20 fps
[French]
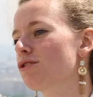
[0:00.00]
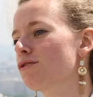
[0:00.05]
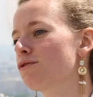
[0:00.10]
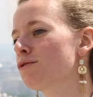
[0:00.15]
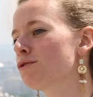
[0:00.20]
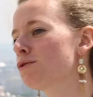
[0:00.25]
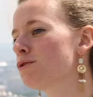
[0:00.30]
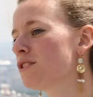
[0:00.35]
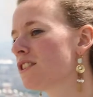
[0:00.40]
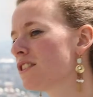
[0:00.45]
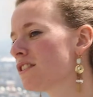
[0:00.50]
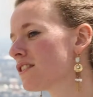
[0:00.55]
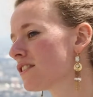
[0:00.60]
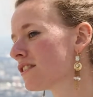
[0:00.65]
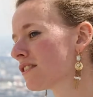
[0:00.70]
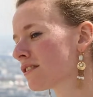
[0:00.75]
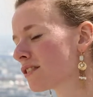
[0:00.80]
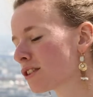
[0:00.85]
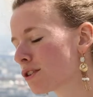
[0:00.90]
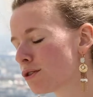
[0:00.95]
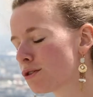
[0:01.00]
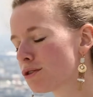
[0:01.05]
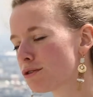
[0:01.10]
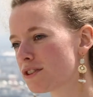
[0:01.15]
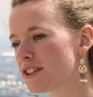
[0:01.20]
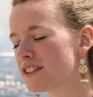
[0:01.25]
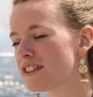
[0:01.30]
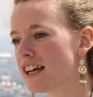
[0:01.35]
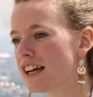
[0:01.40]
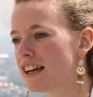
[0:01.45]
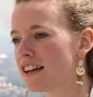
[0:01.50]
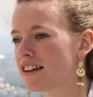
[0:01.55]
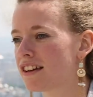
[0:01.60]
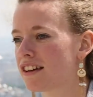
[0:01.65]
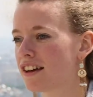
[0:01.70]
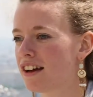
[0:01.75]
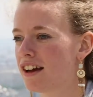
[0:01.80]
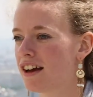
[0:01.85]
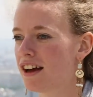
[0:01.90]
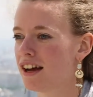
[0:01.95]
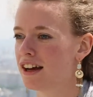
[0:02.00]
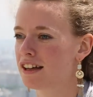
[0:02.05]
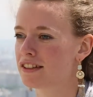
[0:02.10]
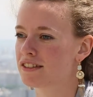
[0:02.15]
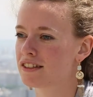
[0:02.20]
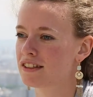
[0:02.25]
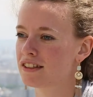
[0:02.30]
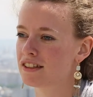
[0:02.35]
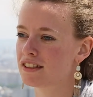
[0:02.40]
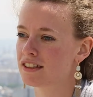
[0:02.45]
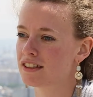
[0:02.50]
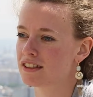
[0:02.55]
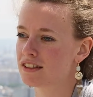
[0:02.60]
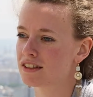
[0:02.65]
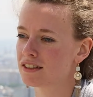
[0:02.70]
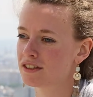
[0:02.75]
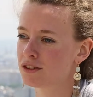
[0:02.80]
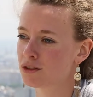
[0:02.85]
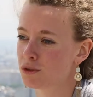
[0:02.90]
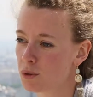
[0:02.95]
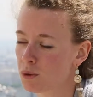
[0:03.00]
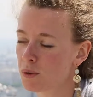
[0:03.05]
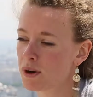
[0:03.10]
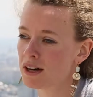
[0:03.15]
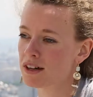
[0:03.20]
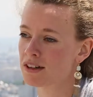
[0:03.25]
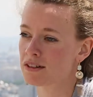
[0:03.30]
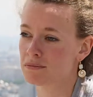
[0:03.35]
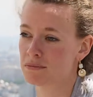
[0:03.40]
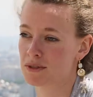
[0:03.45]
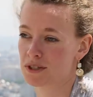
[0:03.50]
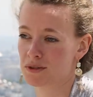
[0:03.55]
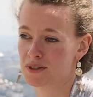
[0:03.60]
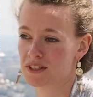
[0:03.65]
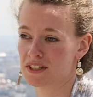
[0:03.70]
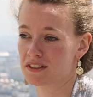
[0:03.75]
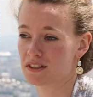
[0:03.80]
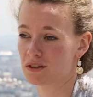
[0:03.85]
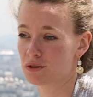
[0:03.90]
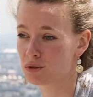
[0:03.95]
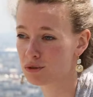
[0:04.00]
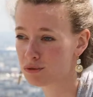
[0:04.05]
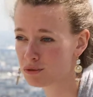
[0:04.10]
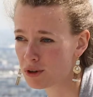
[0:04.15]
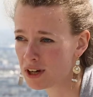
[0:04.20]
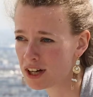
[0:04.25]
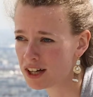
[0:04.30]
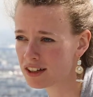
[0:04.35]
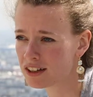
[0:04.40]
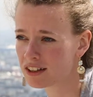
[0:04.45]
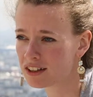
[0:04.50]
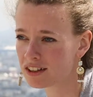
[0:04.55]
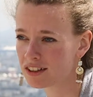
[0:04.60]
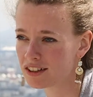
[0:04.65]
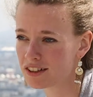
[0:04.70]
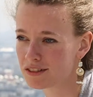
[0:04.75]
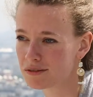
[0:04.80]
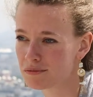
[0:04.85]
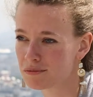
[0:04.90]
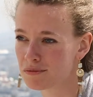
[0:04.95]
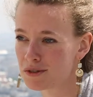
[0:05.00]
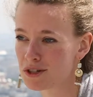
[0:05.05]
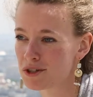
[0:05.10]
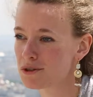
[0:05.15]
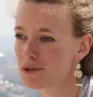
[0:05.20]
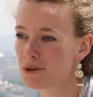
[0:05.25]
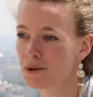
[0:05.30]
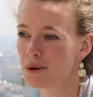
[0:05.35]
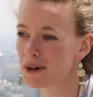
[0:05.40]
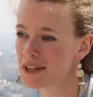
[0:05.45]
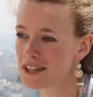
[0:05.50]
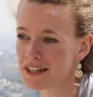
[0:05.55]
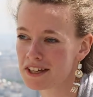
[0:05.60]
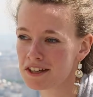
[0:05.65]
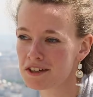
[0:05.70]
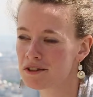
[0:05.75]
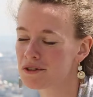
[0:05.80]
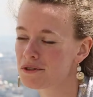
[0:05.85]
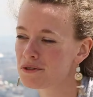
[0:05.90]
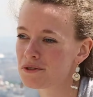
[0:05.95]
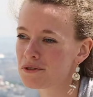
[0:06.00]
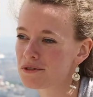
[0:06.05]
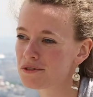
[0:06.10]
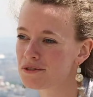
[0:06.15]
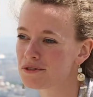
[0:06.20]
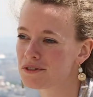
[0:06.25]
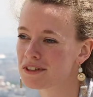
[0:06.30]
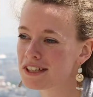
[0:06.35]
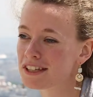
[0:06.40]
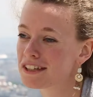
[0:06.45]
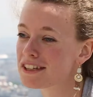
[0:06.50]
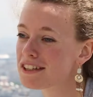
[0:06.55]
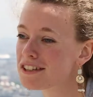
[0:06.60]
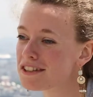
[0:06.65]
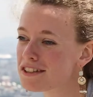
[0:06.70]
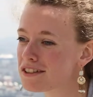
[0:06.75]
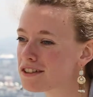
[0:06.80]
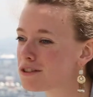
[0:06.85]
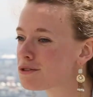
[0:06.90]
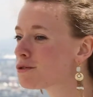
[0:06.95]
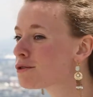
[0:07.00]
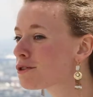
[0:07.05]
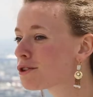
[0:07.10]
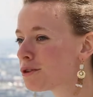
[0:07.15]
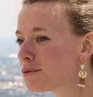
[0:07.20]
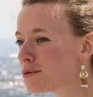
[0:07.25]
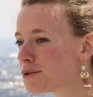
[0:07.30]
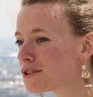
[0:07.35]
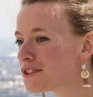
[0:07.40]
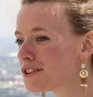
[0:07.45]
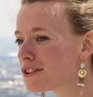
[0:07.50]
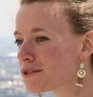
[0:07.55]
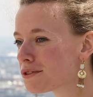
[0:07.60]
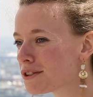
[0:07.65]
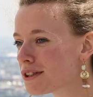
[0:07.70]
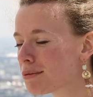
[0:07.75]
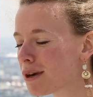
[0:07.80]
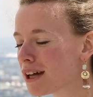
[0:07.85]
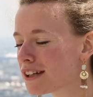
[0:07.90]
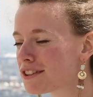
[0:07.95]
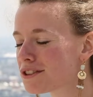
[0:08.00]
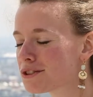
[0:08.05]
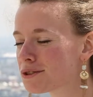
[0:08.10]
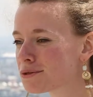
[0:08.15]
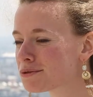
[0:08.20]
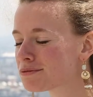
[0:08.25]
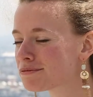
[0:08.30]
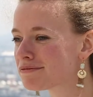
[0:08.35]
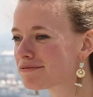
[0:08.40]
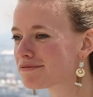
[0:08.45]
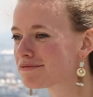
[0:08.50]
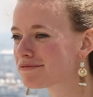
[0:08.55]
Vous nous dites que le fidèle a des droits mais aussi des devoirs, mais je croyais que l'Église était une communauté de libre adhésion.